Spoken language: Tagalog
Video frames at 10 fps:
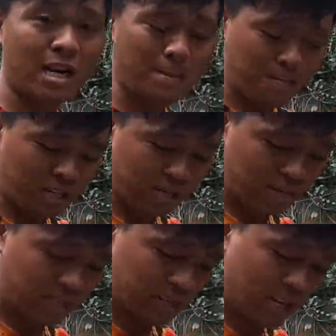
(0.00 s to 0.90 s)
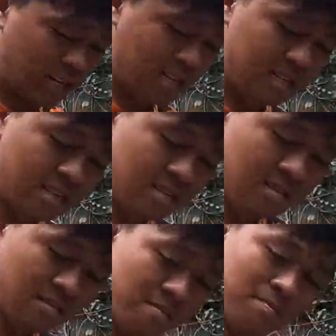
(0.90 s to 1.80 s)
mang lambat ni Master Dan.
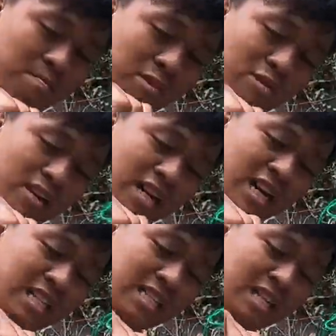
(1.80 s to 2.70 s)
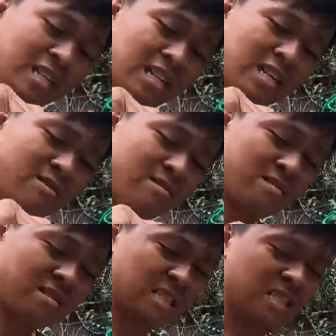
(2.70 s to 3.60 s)
Pero nakadaan siya ng ano?
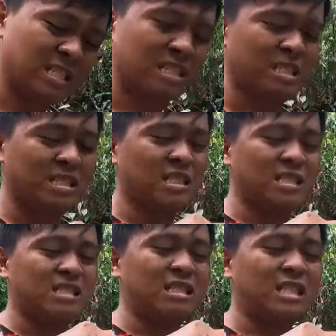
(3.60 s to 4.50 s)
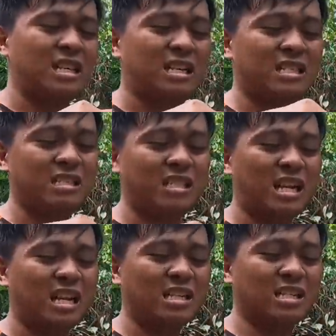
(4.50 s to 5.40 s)
Ng
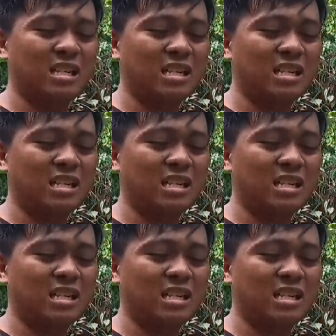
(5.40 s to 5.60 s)
dalag.